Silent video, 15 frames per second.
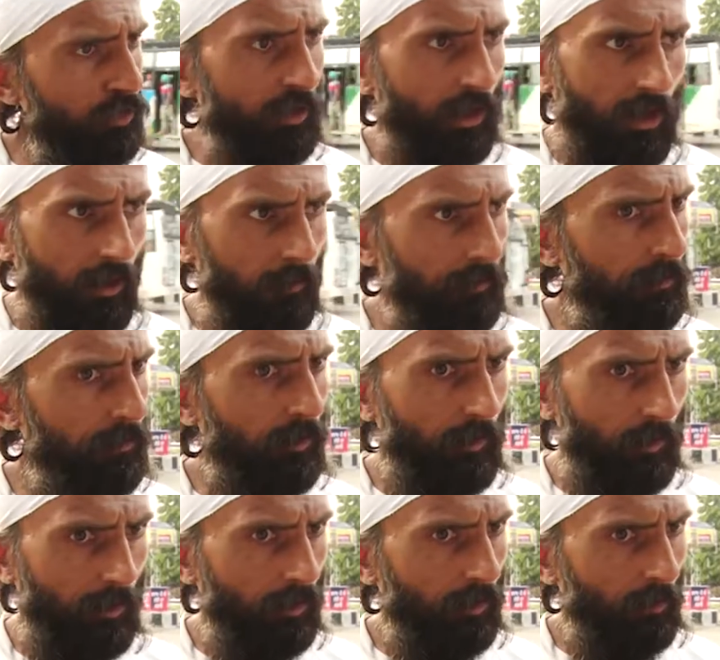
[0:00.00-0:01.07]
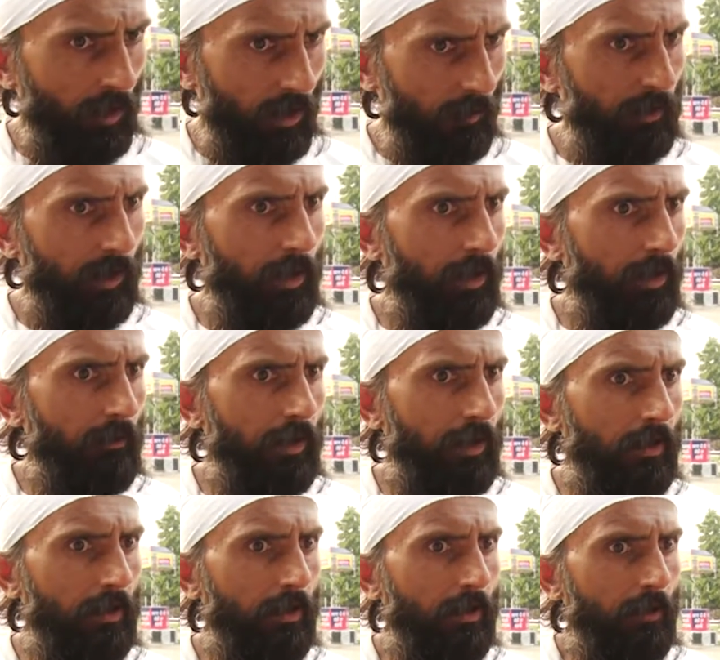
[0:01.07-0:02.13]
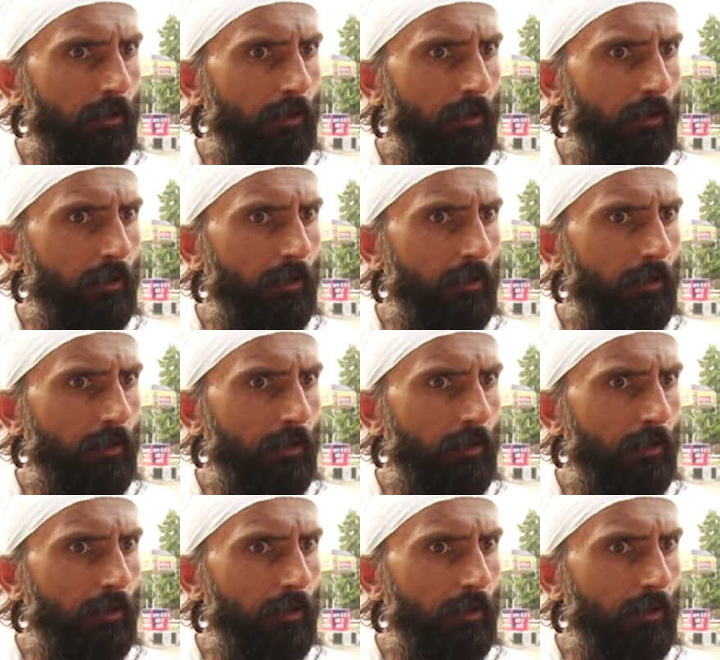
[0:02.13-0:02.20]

साहब वहाँ पे गया मैं